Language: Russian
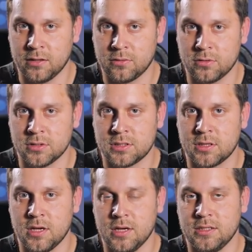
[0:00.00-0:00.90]
То
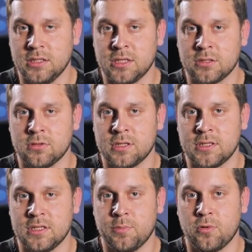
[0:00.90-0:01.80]
есть сейчас у
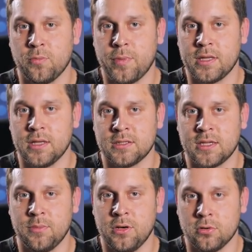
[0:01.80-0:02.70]
нас есть покупатель
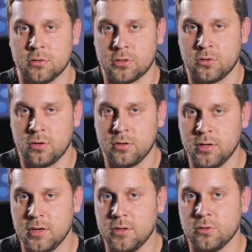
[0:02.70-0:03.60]
за миллион
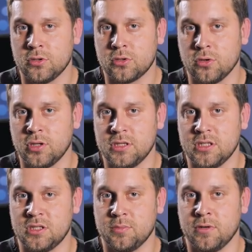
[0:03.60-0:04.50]
сто, то есть 100
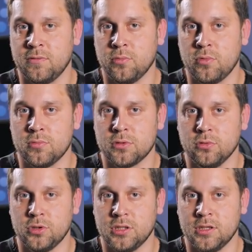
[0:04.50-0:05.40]
тысяч мы в любом
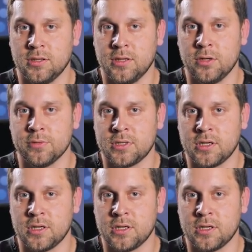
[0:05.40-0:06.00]
случае на нем